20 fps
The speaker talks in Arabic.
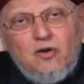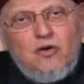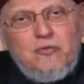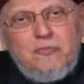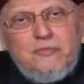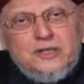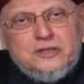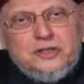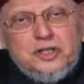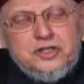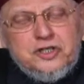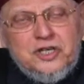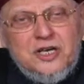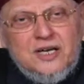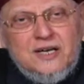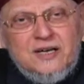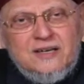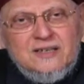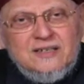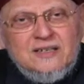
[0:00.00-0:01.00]
قل ما
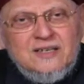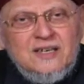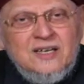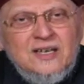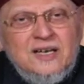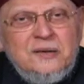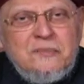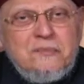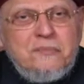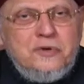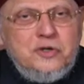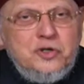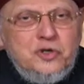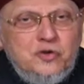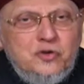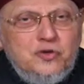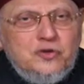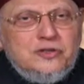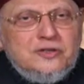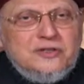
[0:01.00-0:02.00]
تشاء
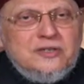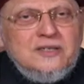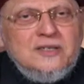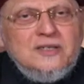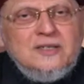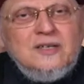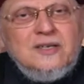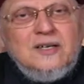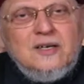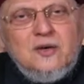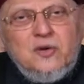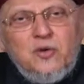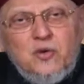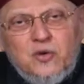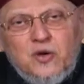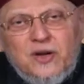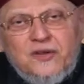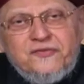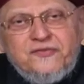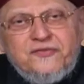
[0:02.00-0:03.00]
بيوت
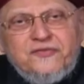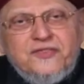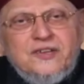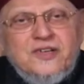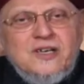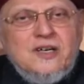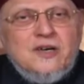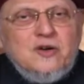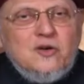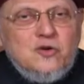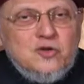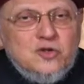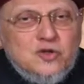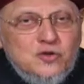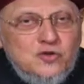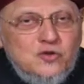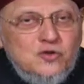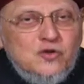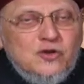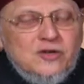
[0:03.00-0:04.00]
غرف
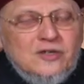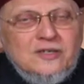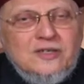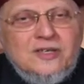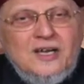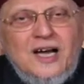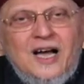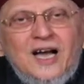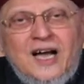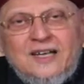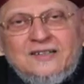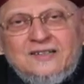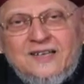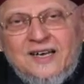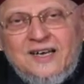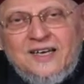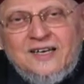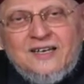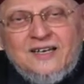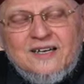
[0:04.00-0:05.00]
قصور
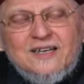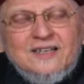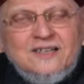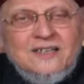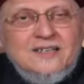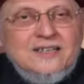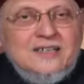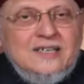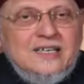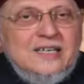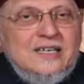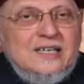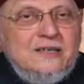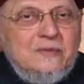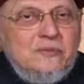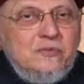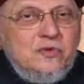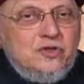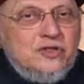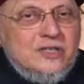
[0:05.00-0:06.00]
حدائق
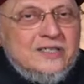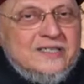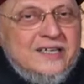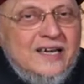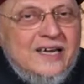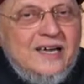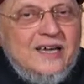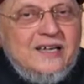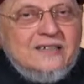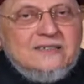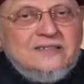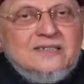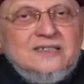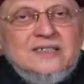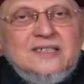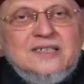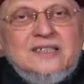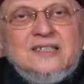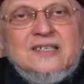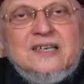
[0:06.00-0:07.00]
آه، منتزهات
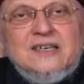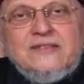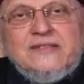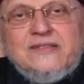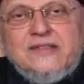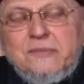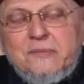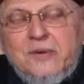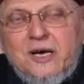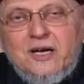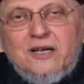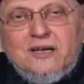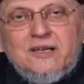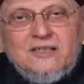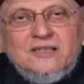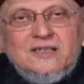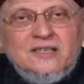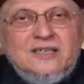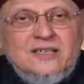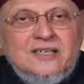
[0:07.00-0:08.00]
آه،
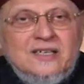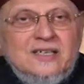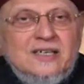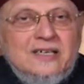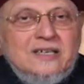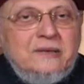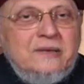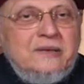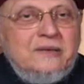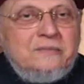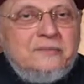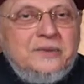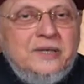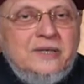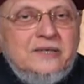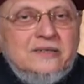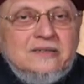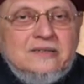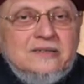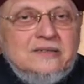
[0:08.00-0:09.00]
ثمار آه،
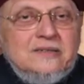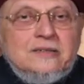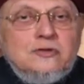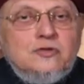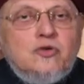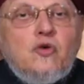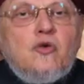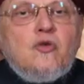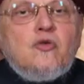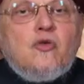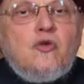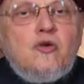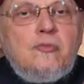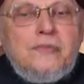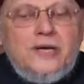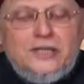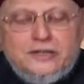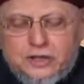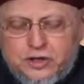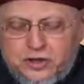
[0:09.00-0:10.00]
قل ما